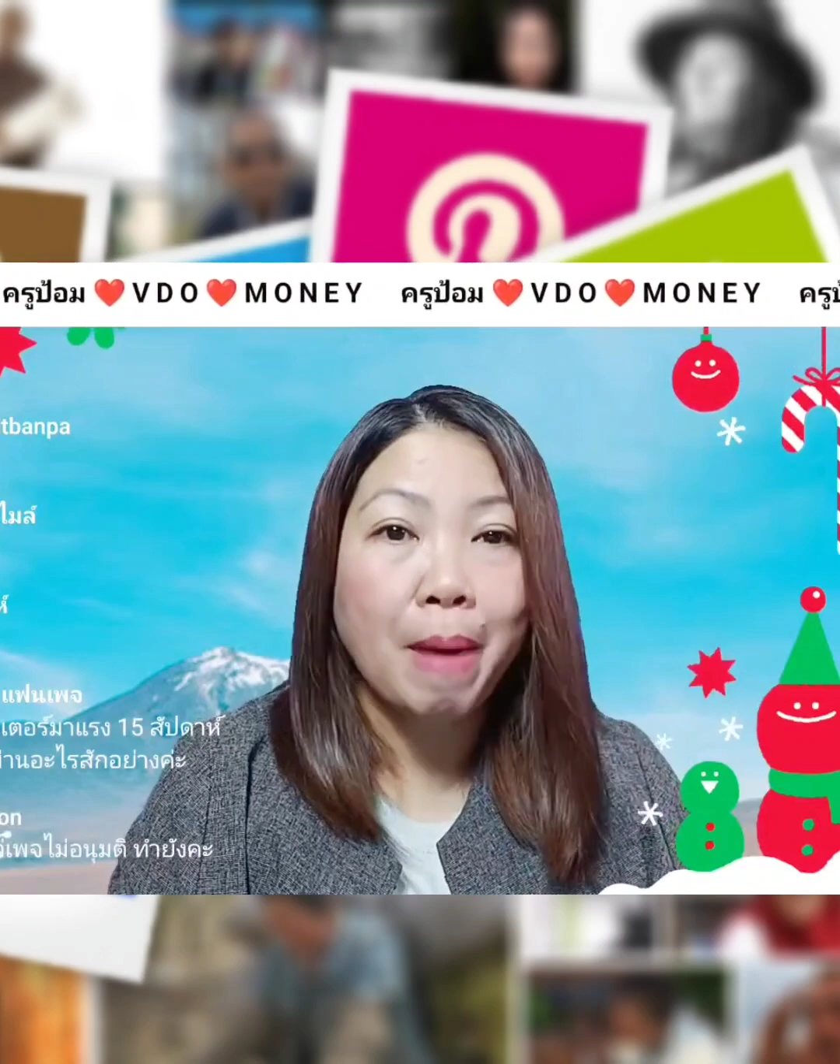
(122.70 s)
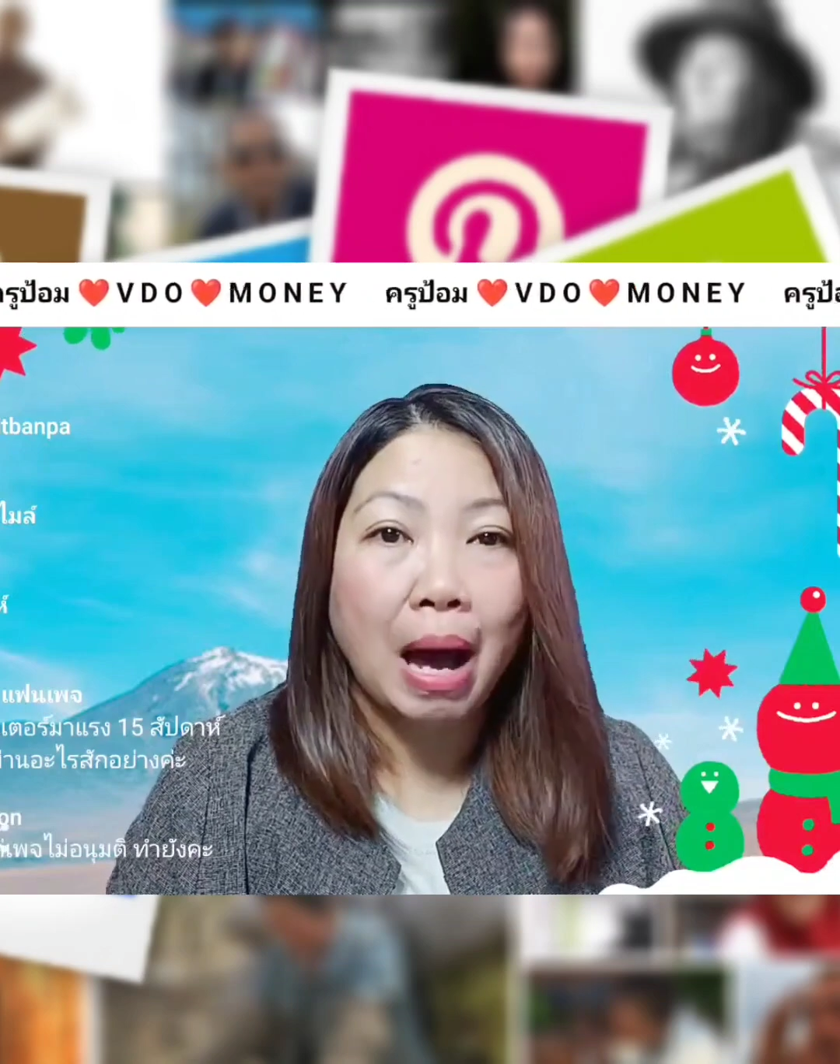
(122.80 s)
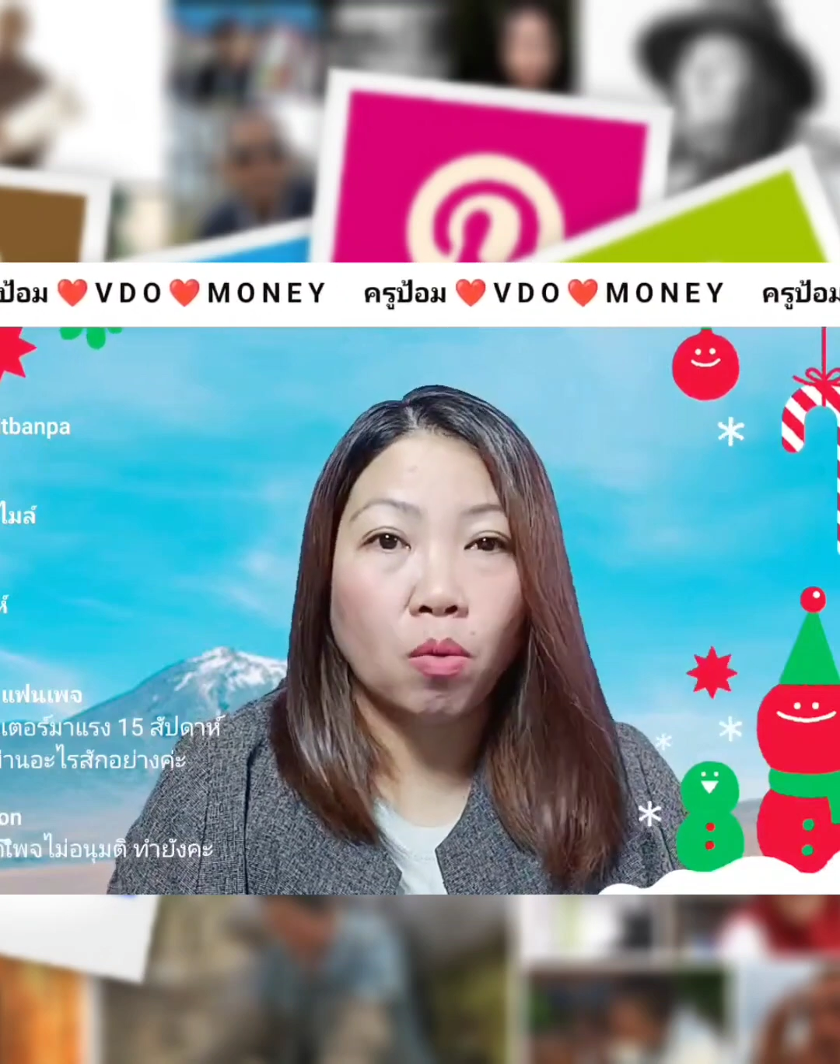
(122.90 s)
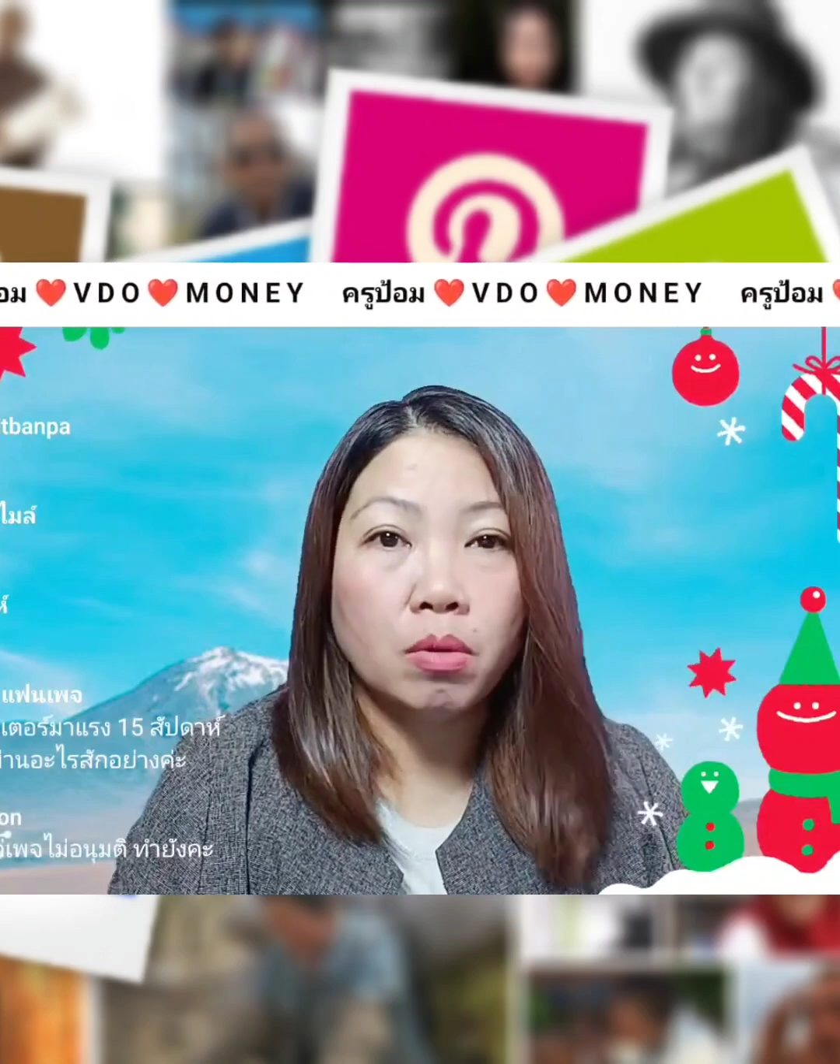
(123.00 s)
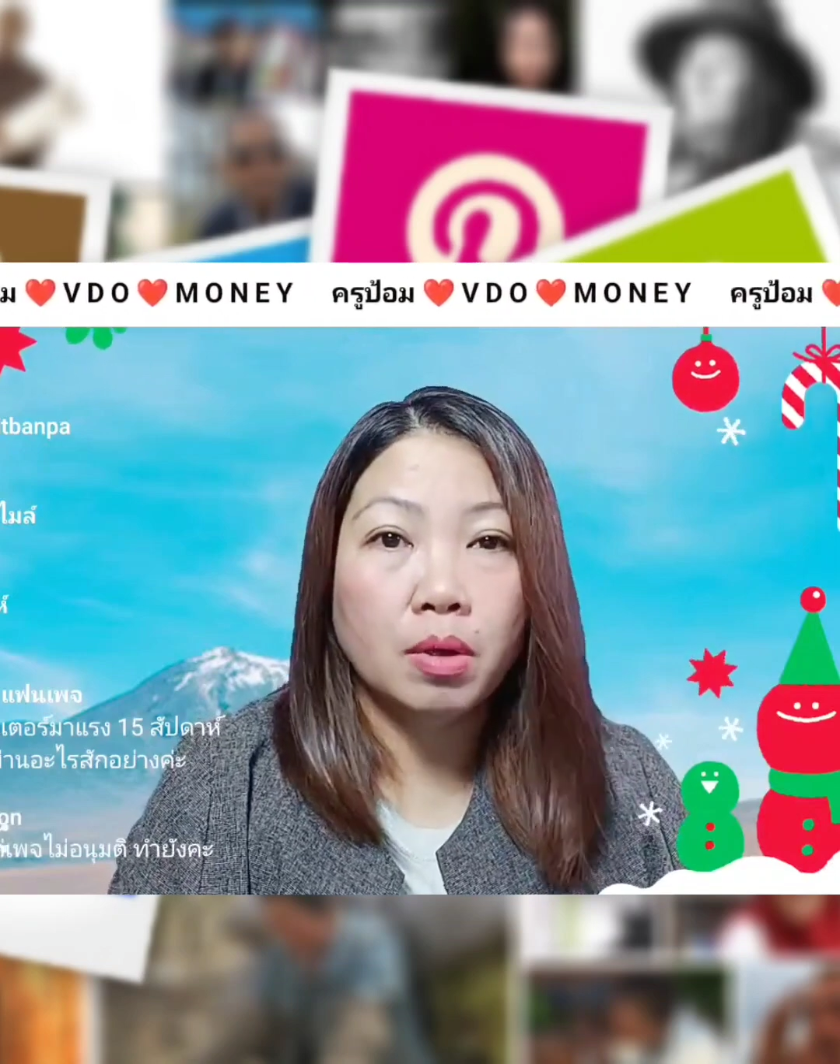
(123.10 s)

สต์หรือเปล่า